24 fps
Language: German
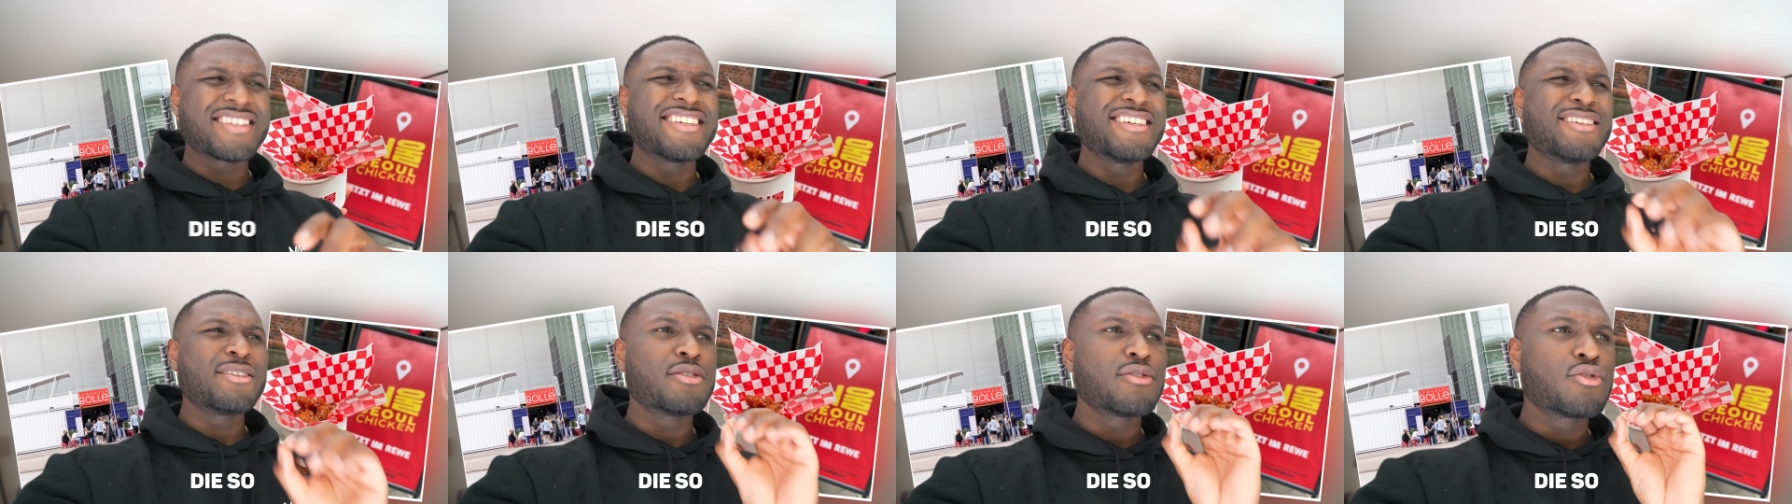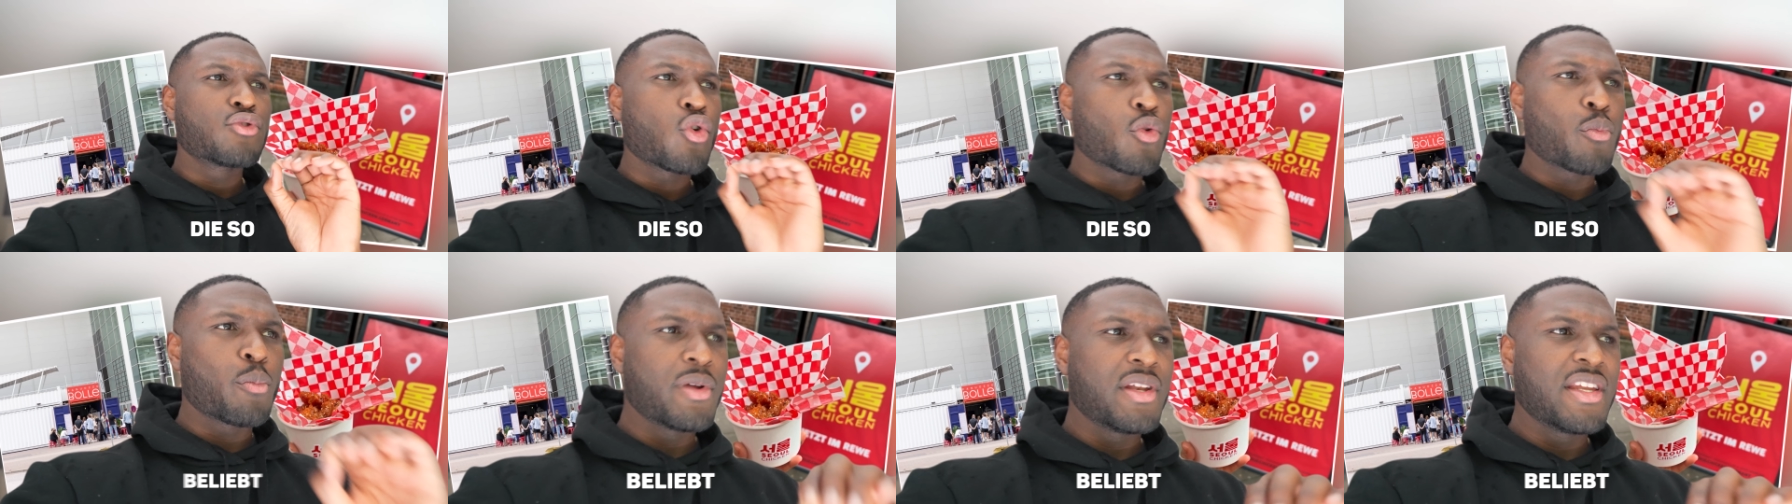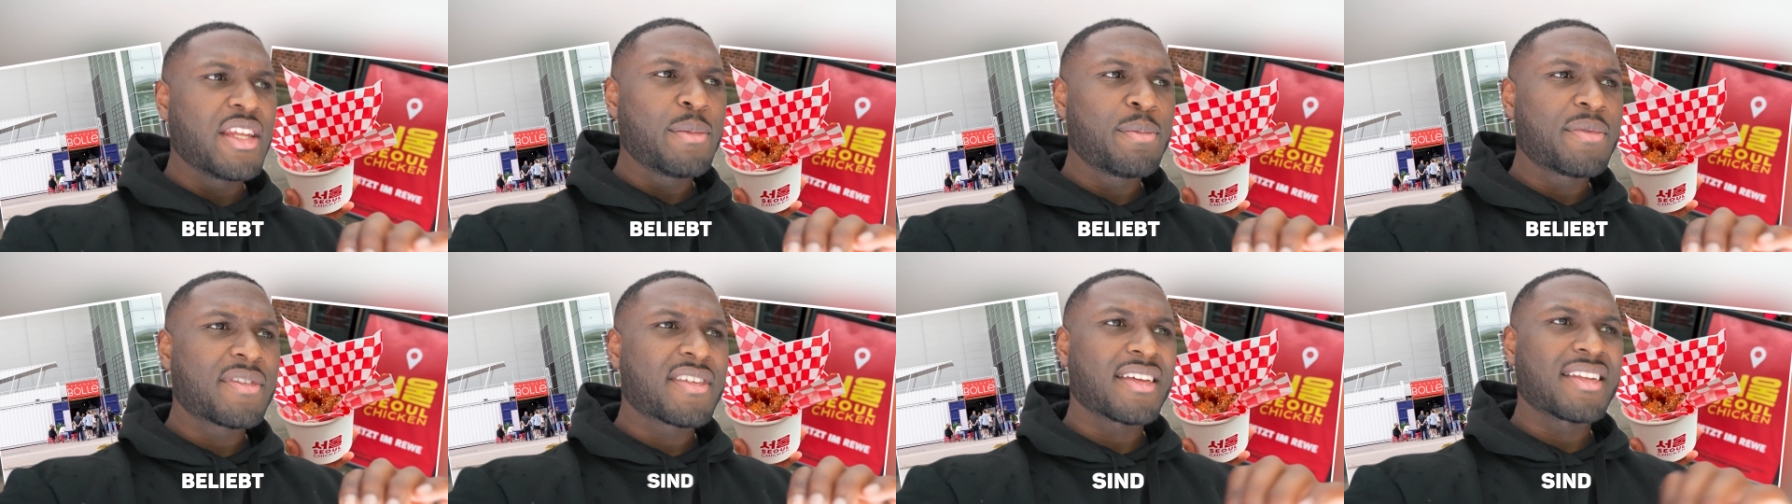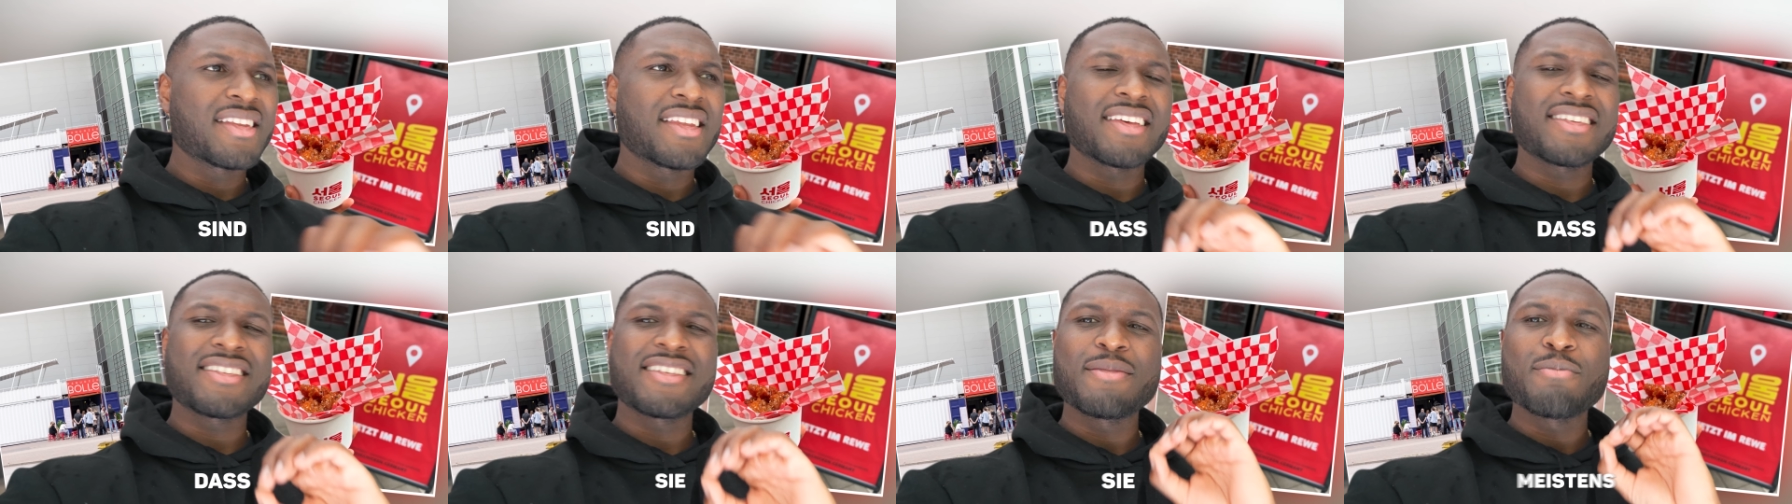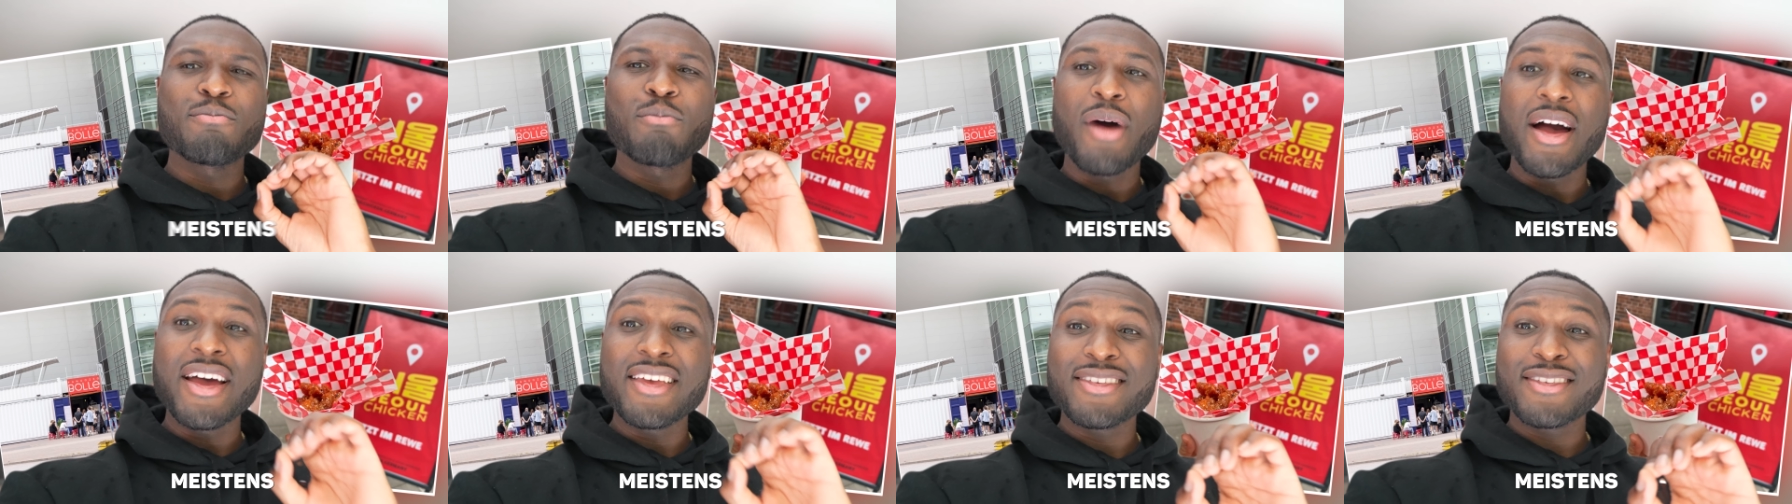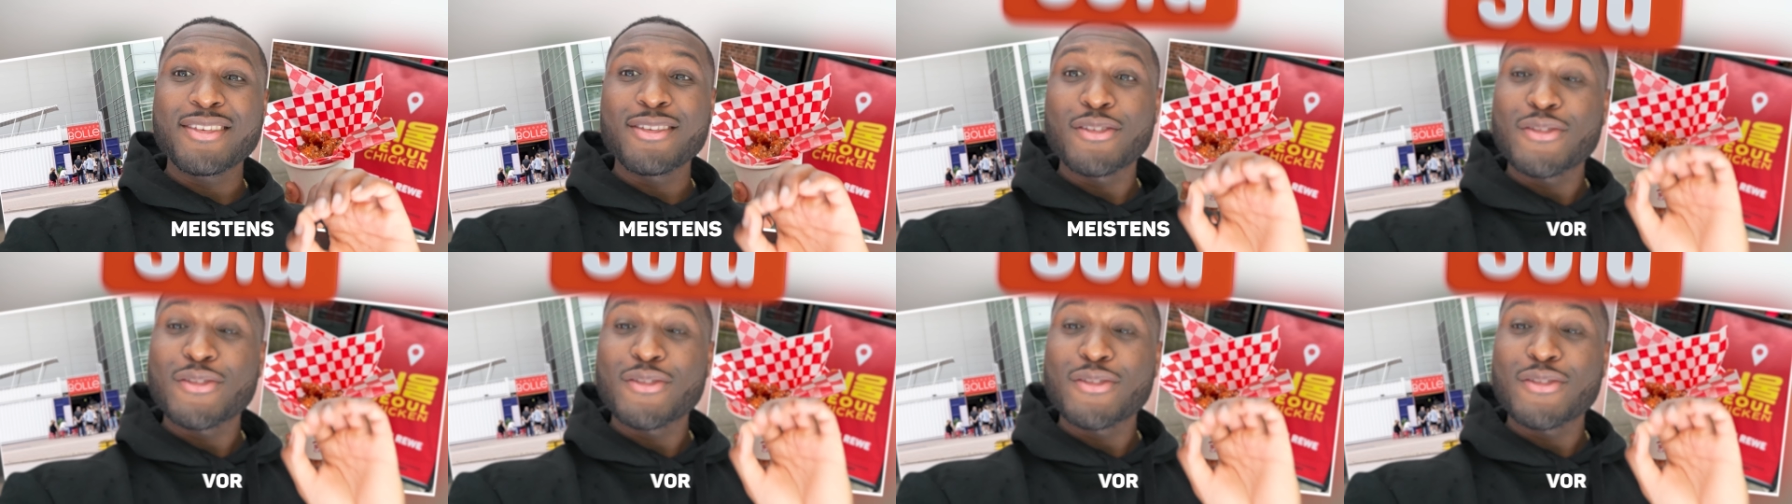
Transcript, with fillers: die so beliebt sind, dass die meisten